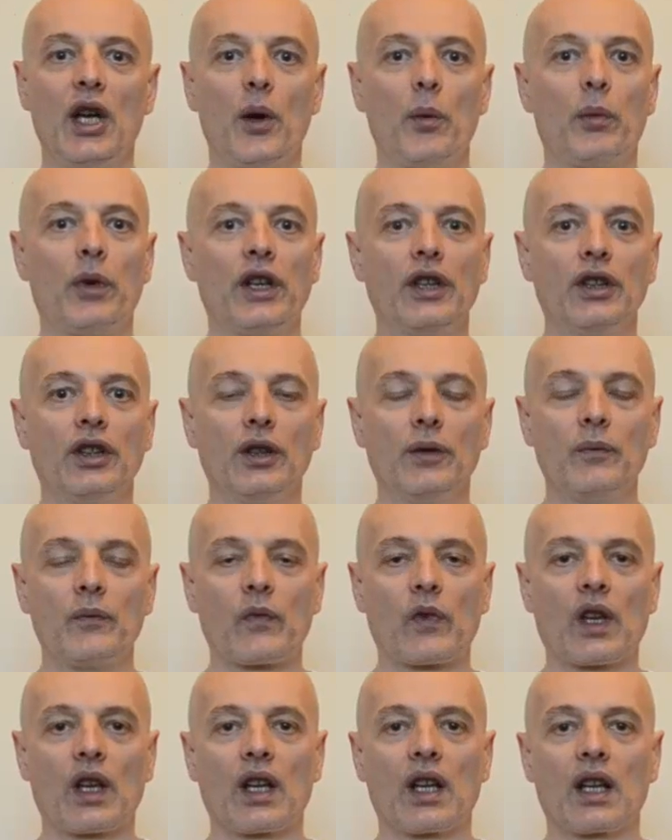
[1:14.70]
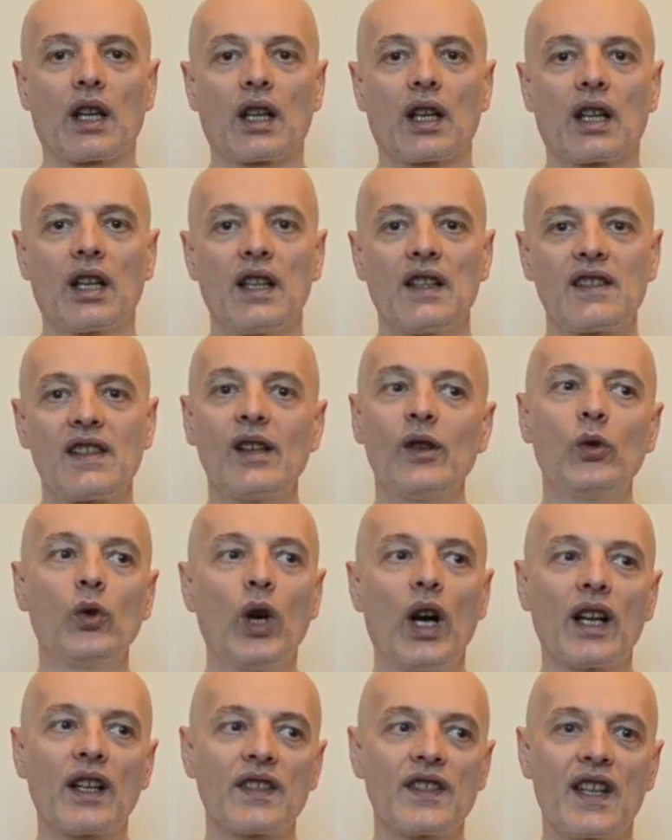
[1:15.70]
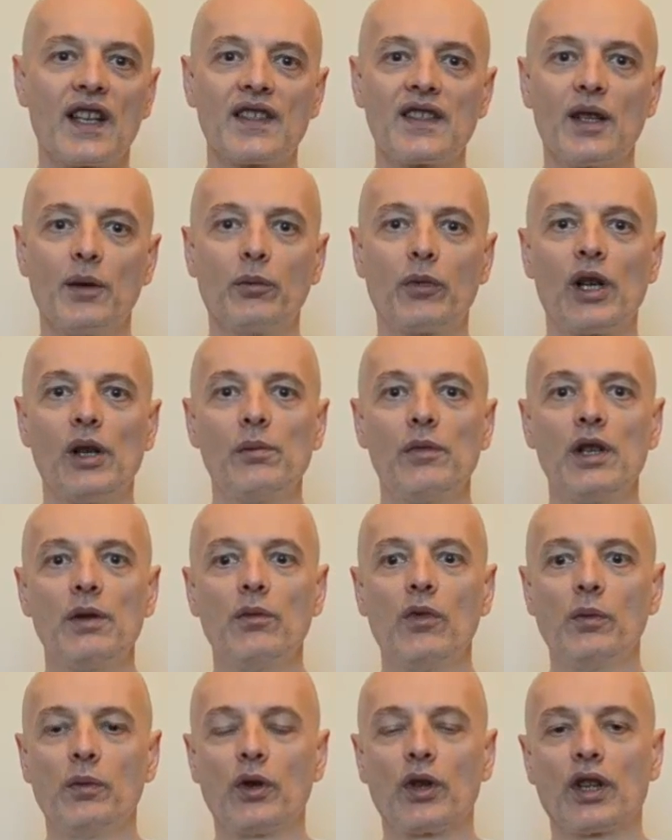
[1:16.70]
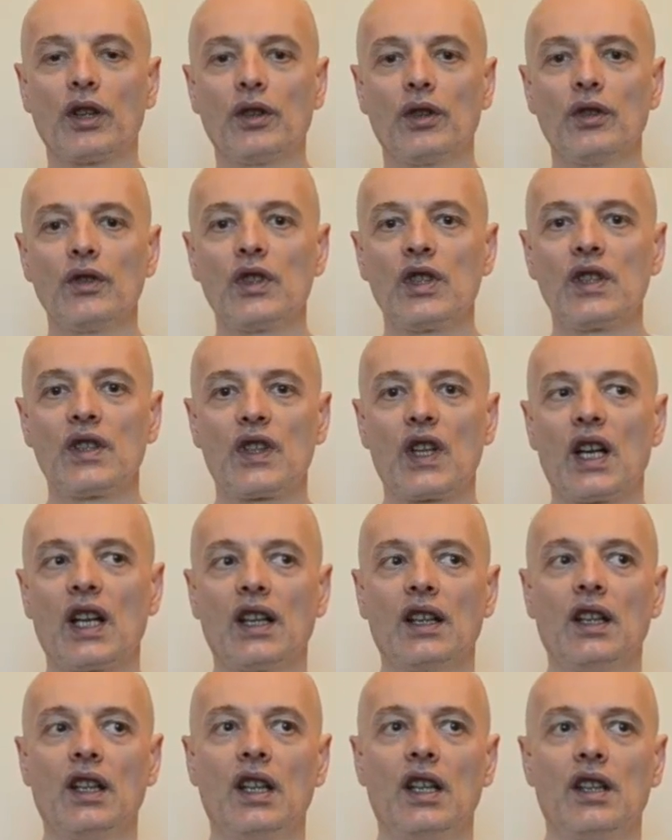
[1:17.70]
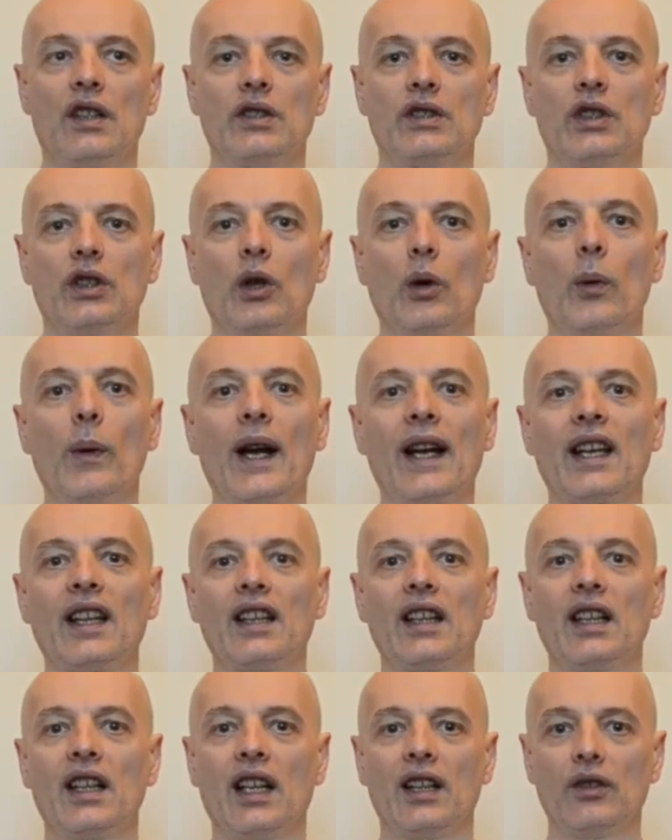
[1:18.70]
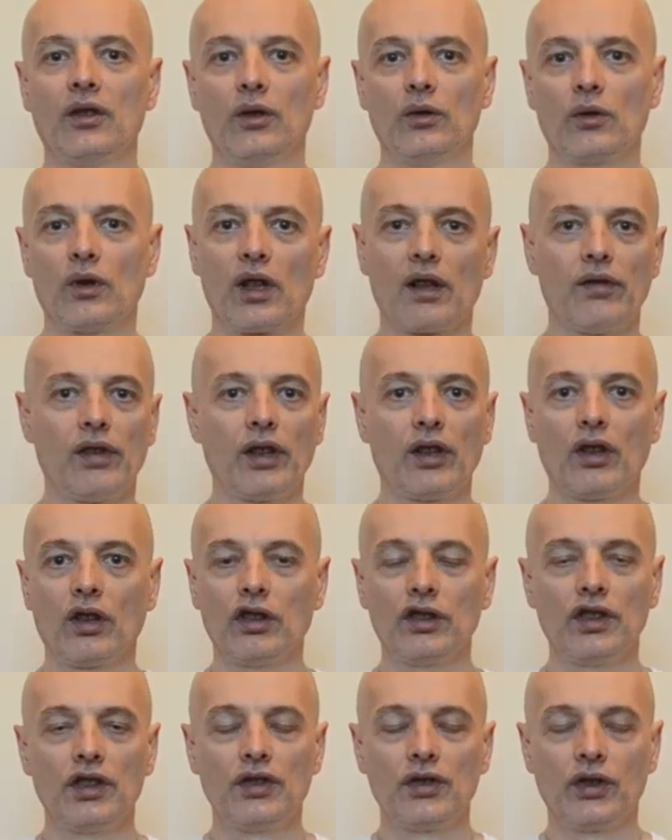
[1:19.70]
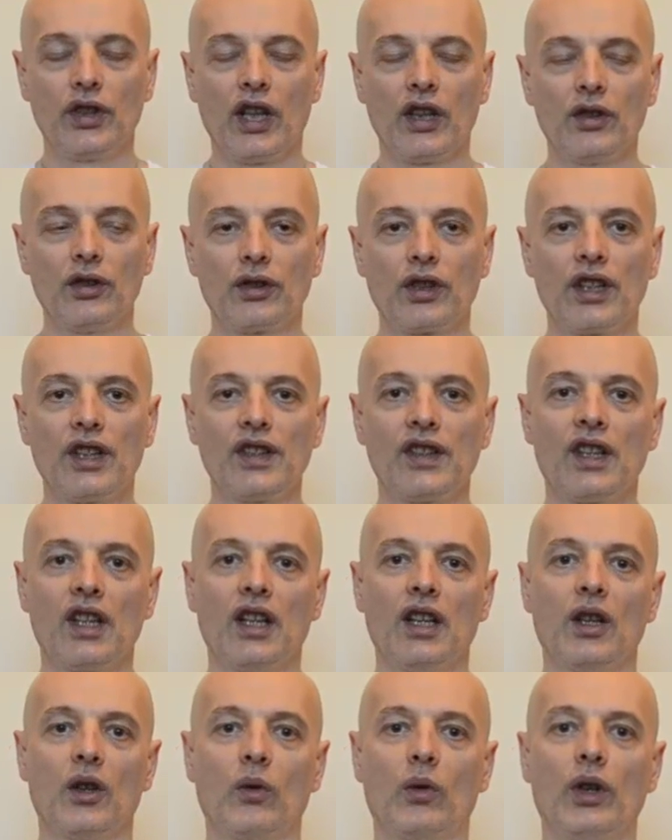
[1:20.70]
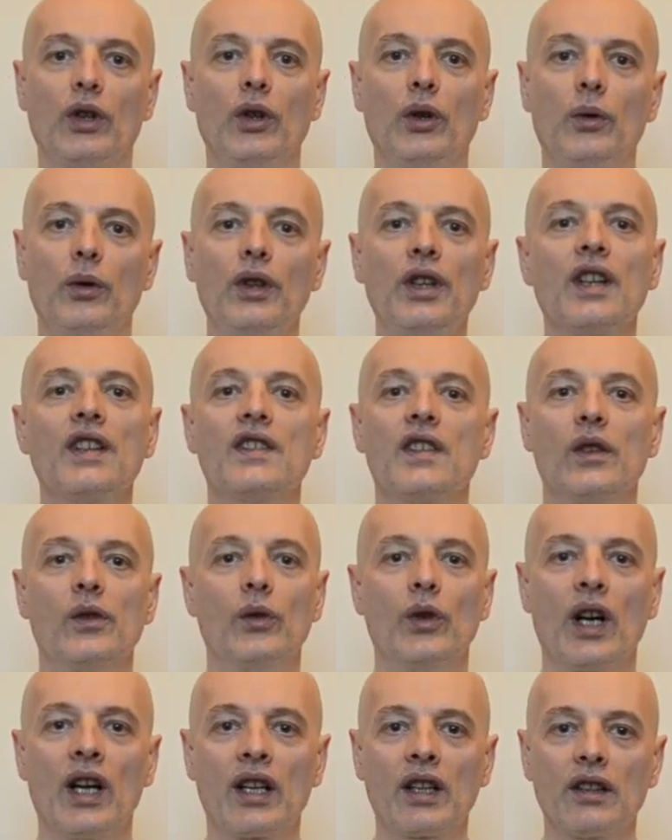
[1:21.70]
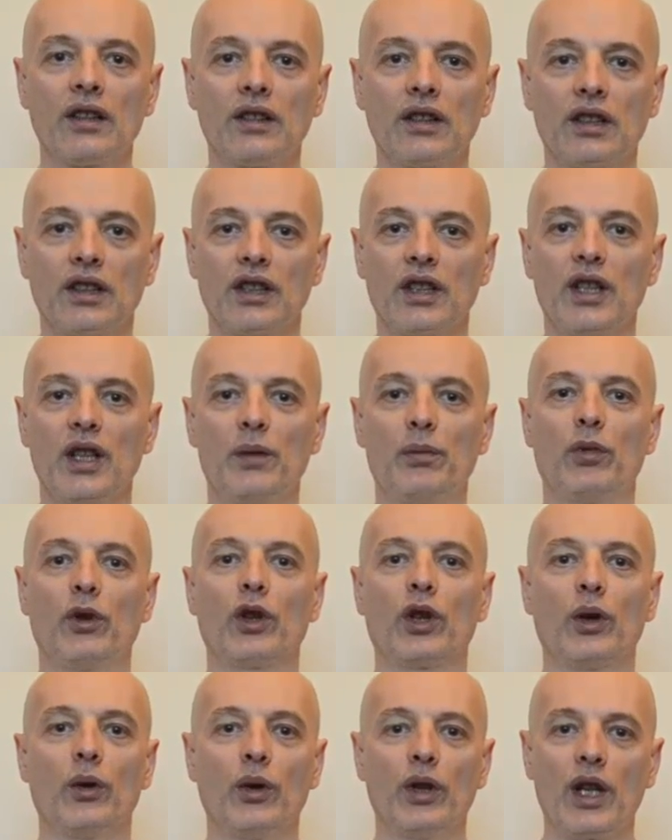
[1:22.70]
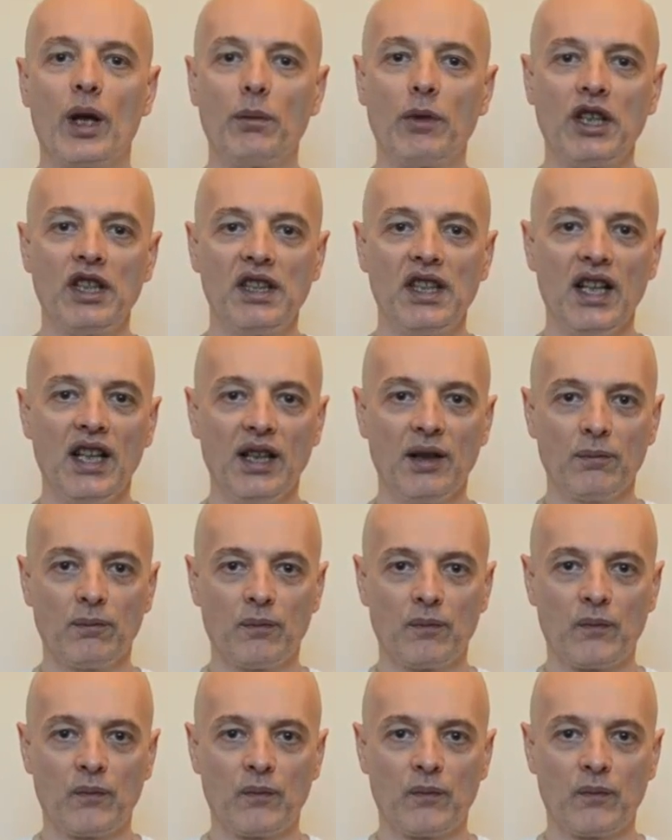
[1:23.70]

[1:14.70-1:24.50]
pero que ese lugar sea siempre el mismo porque entonces ya se nos va generando un reflejo condicionado que es cuando voy a ese lugar es porque voy a meditar.